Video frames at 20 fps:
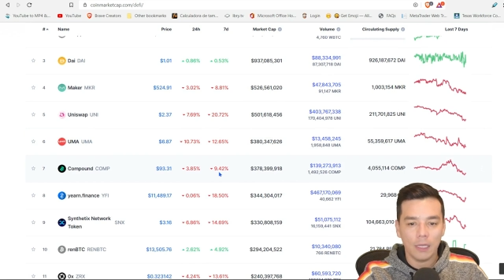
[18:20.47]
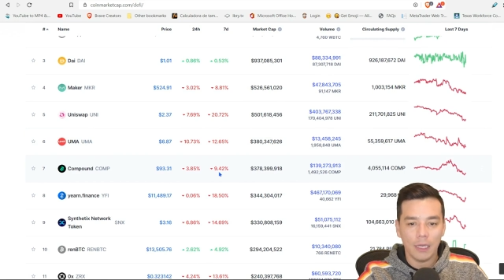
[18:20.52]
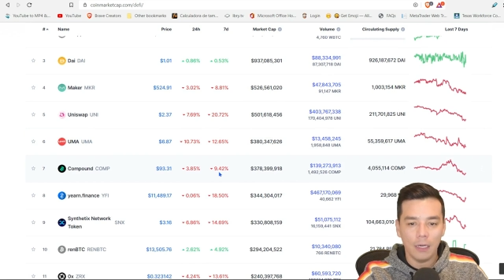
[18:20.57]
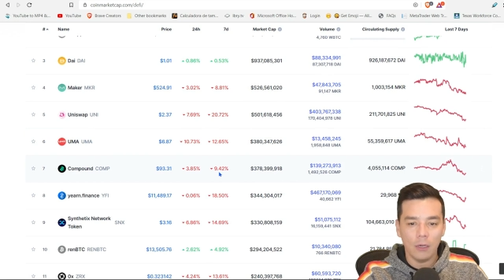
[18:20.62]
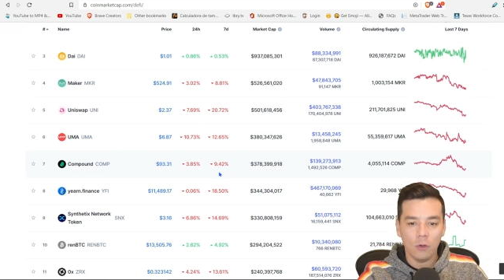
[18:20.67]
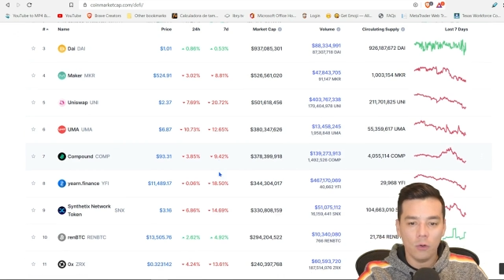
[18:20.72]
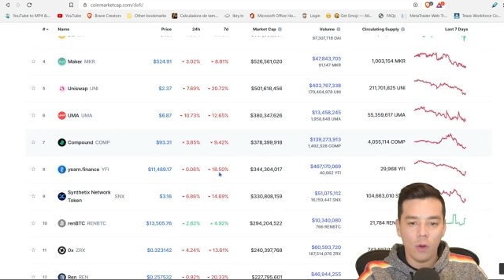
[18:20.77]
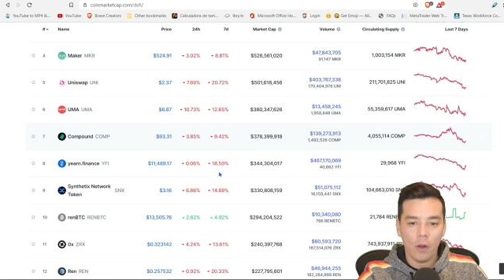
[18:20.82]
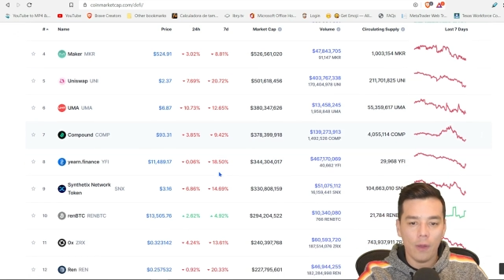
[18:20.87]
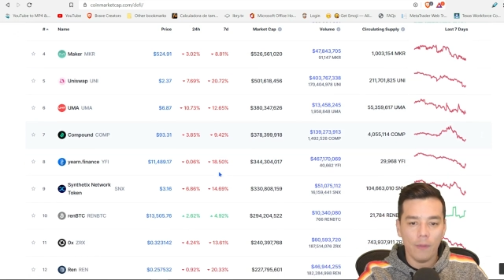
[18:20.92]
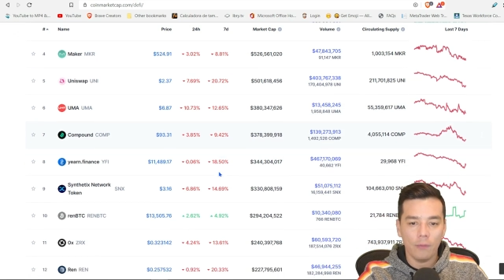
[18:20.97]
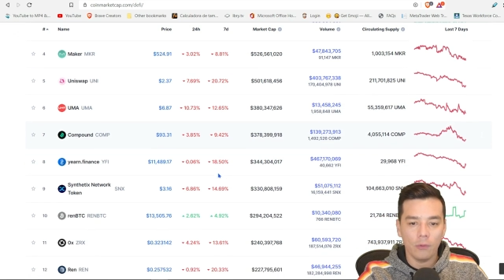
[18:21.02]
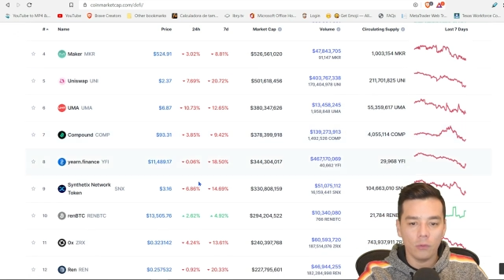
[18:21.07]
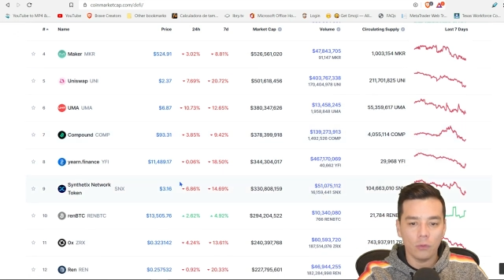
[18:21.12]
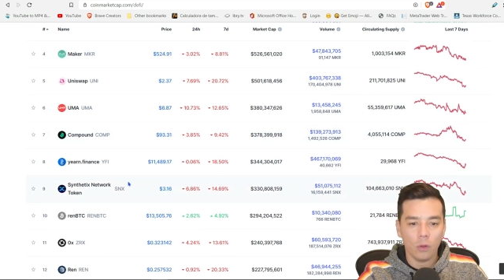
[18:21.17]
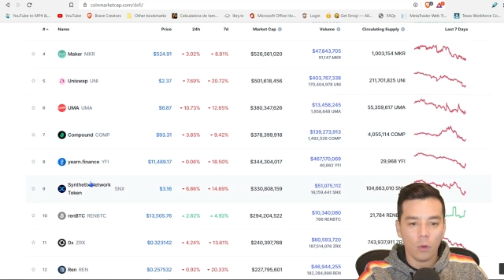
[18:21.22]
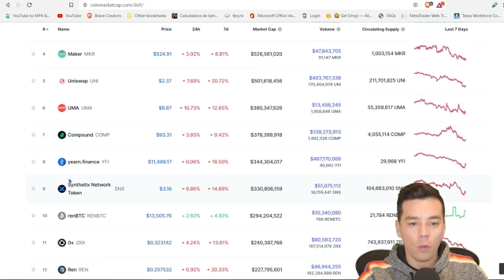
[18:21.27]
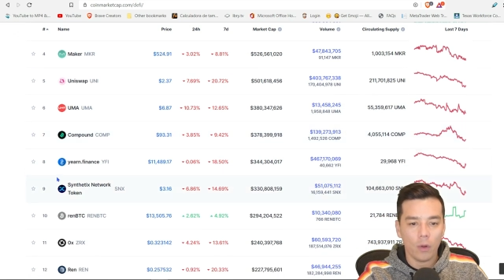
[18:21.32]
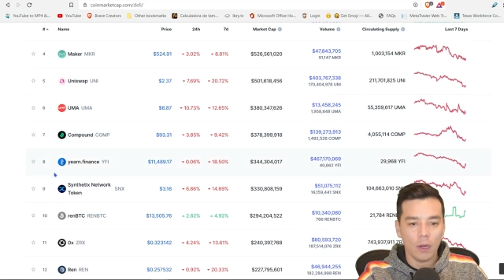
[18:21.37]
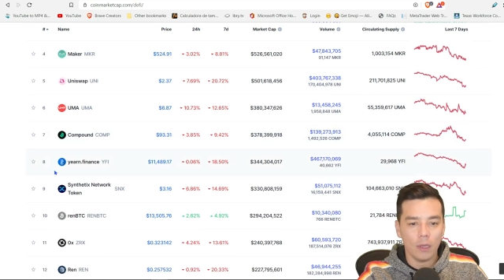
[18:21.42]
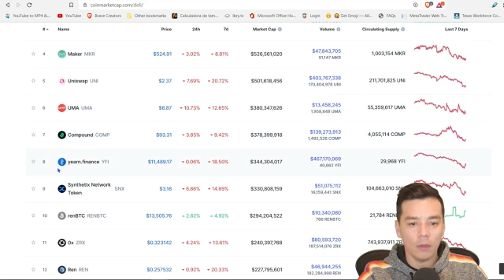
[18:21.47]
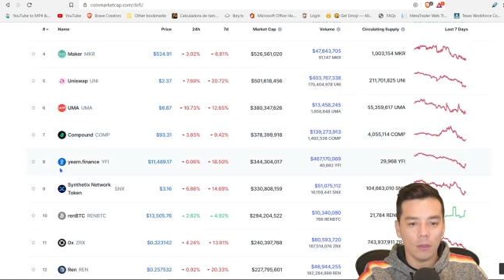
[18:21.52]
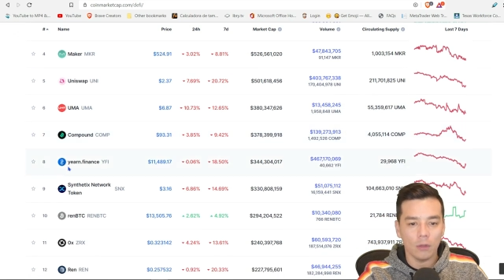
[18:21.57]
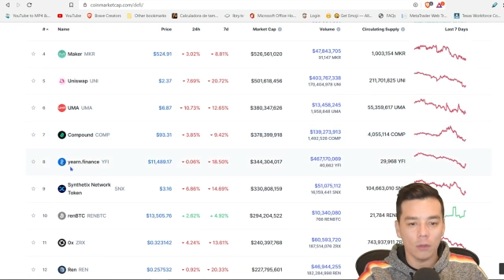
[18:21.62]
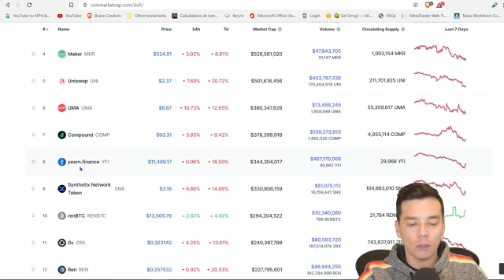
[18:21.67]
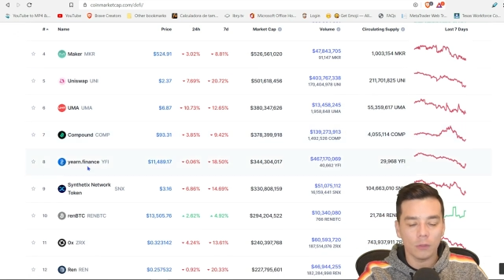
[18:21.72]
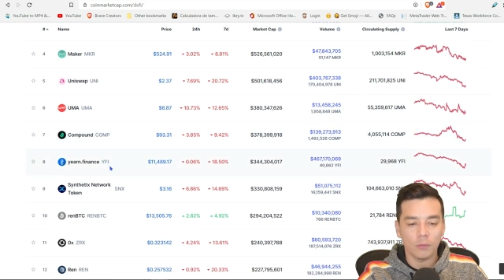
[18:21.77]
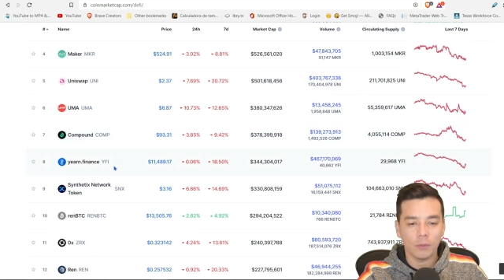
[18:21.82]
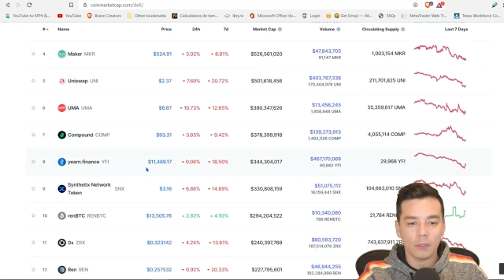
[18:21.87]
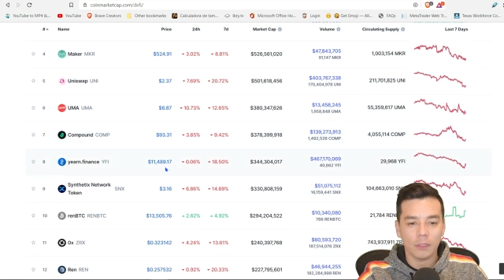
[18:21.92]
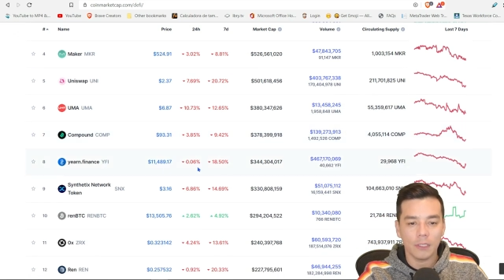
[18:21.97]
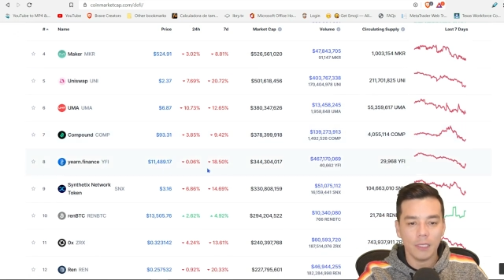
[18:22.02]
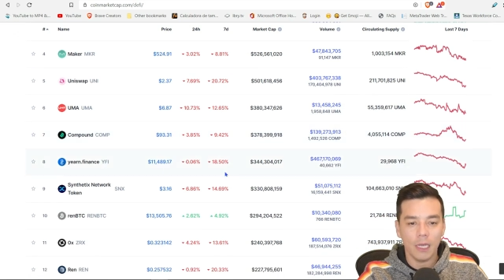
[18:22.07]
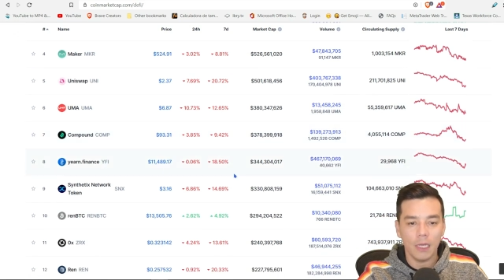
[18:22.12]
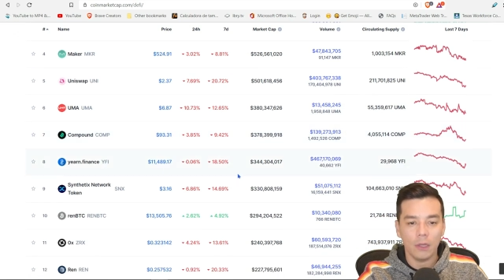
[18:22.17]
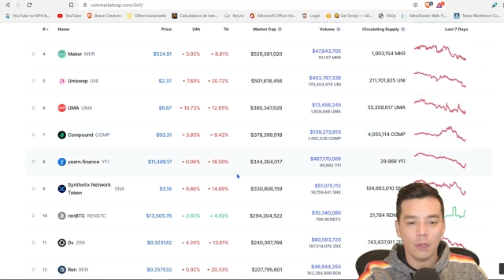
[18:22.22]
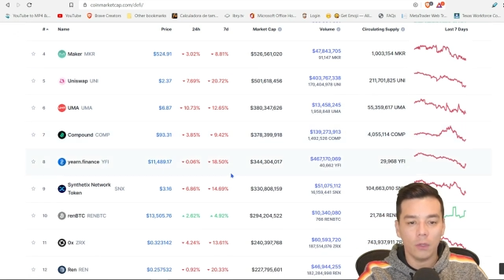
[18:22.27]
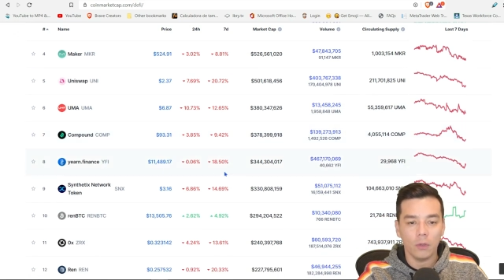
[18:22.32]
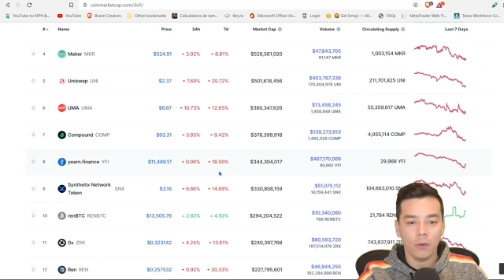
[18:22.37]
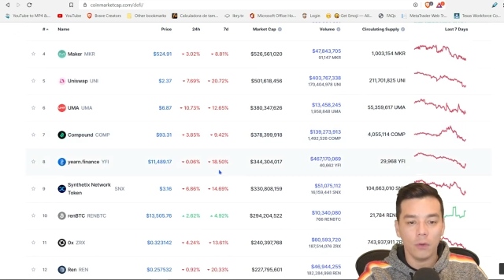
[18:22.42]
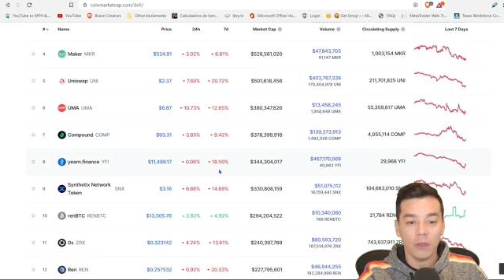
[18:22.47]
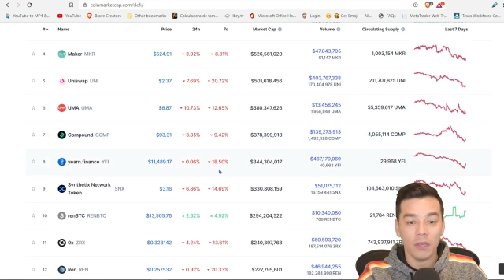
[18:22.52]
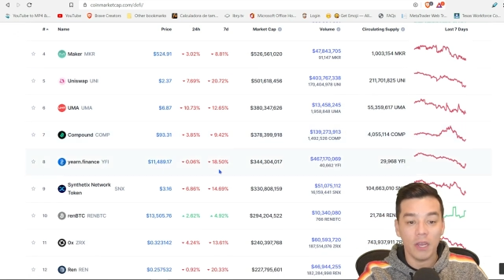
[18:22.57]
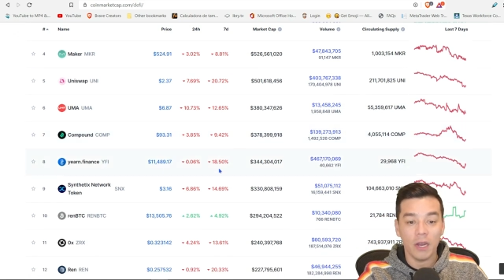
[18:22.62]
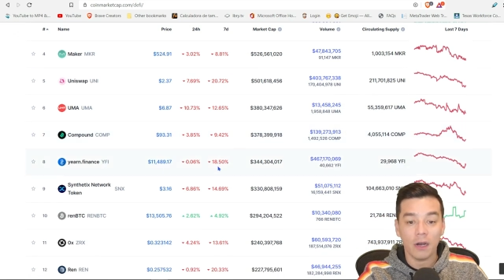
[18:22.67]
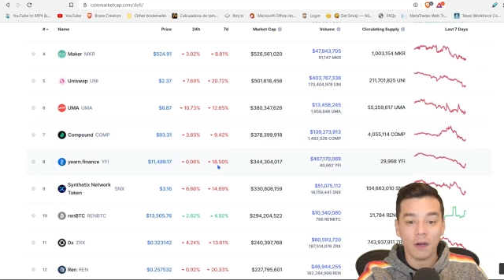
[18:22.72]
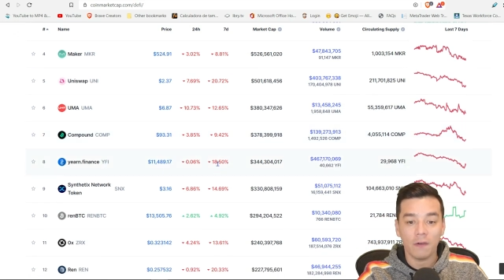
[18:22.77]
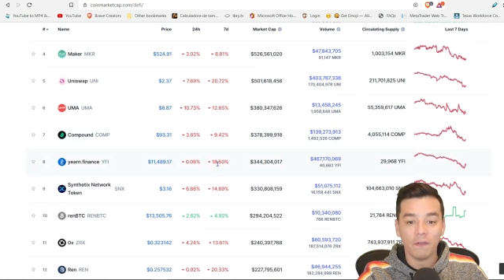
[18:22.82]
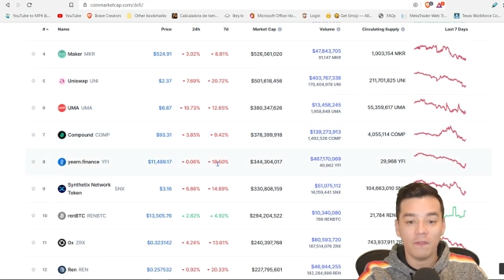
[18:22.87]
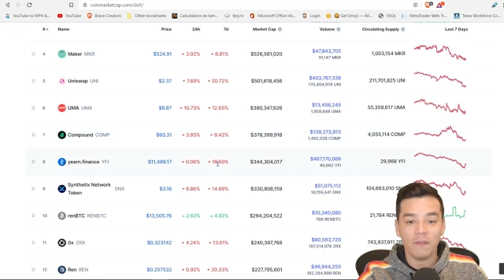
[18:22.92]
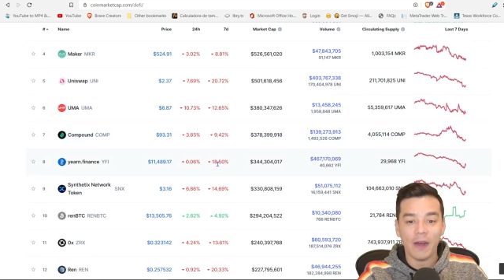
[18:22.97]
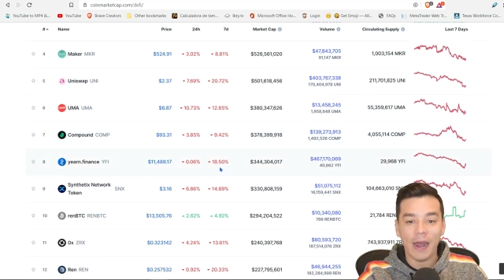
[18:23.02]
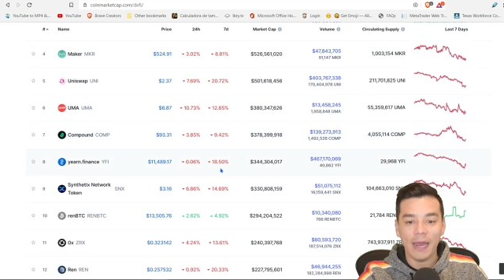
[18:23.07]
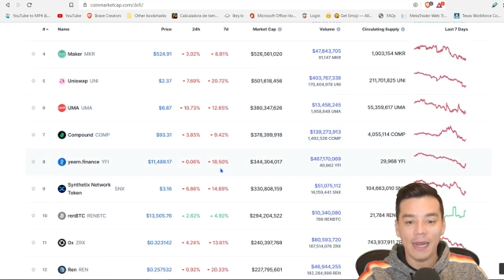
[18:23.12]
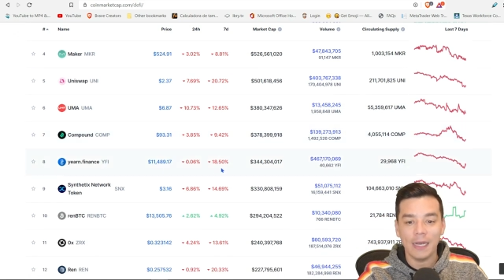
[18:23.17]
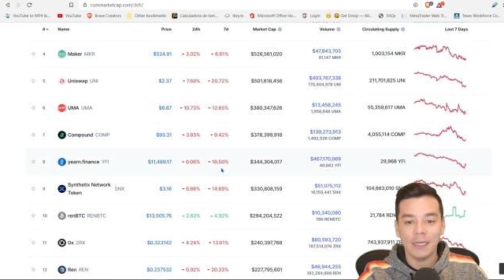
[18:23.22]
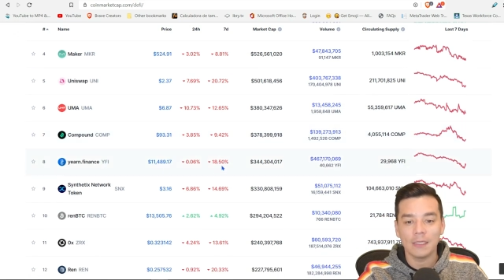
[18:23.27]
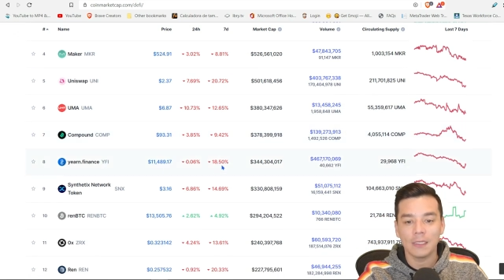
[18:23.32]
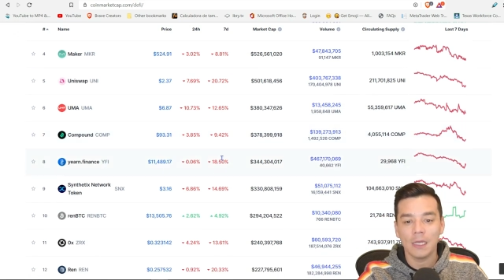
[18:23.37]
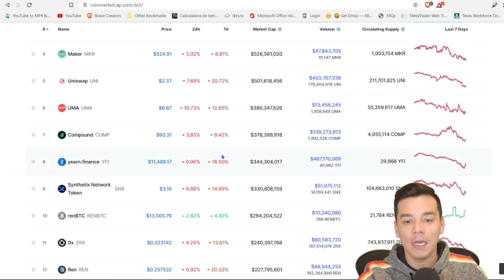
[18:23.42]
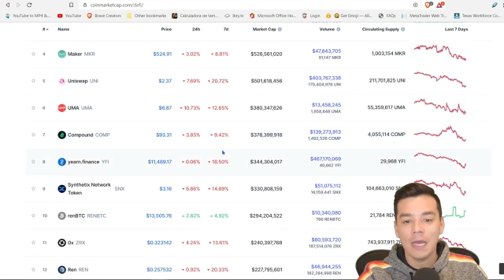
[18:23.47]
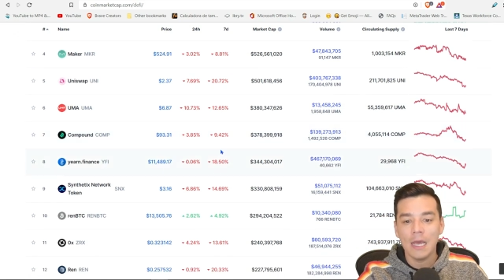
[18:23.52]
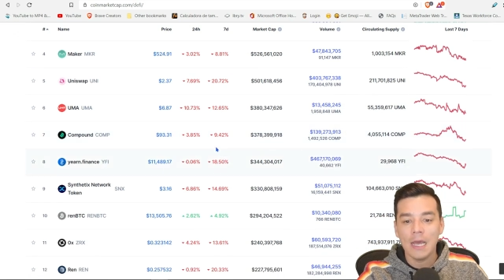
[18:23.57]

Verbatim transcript: 9.42% Finance